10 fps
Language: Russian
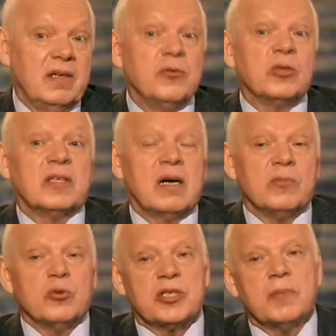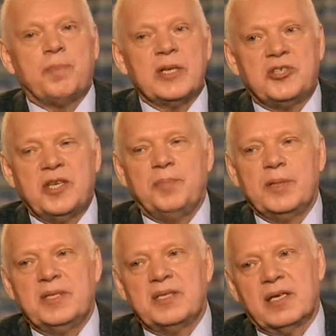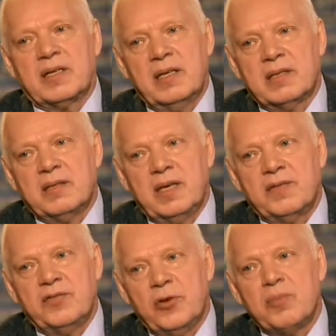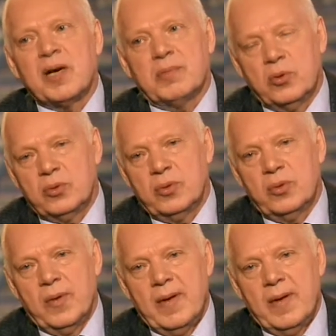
И вот там уже почти 50 лет я в нем работаю.